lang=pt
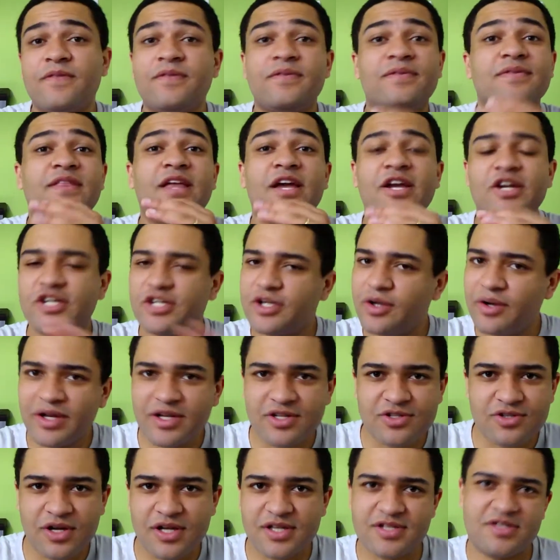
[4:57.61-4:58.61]
deixou
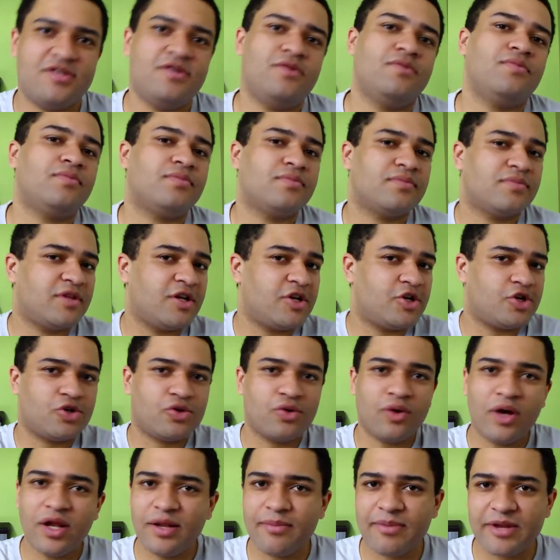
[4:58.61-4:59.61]
ele sozinho,
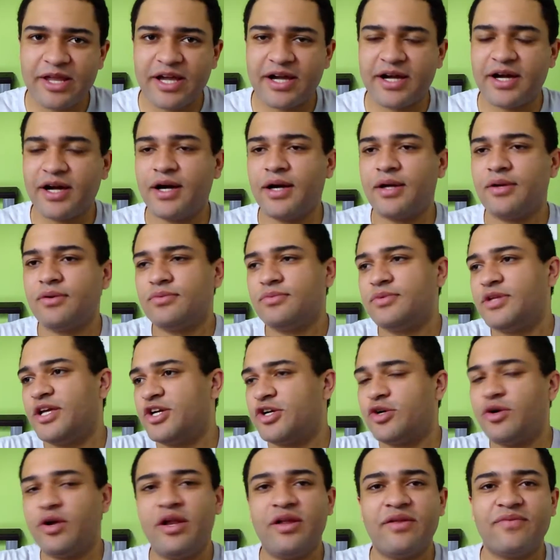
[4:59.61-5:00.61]
deixou ele brincando,
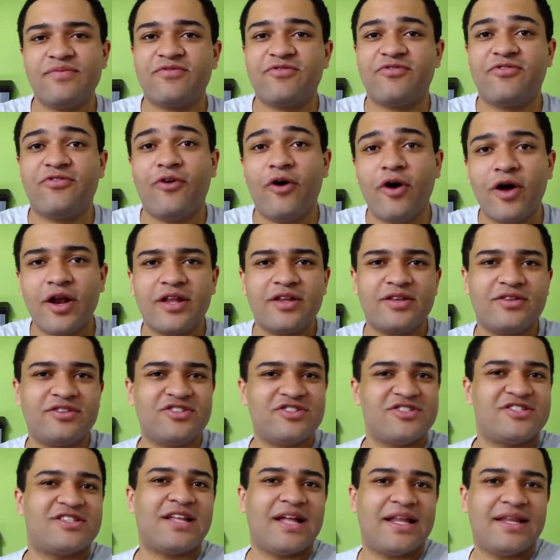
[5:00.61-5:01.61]
deixou ele fora de
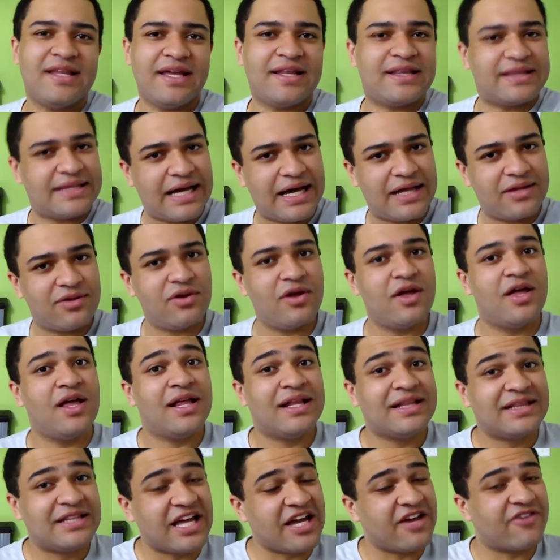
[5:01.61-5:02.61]
estar deitado,
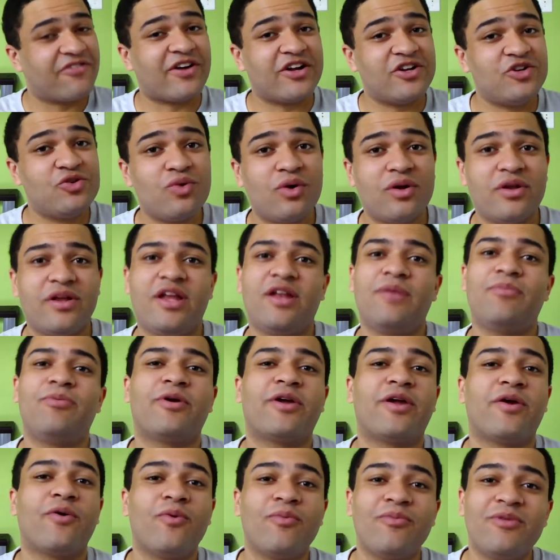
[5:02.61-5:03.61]
tem que ficar de olho nele,
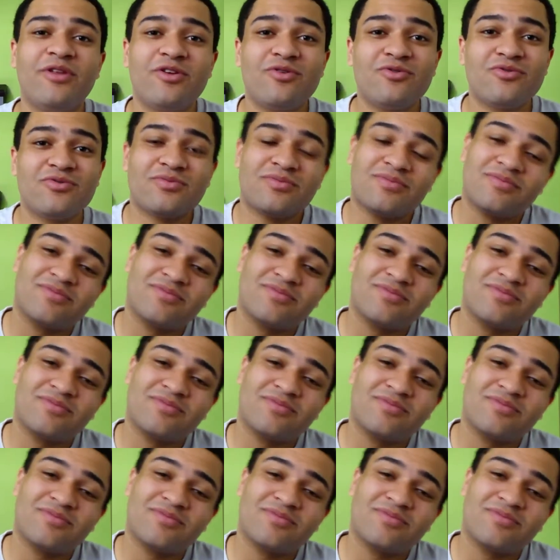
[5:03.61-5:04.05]
porque o menino,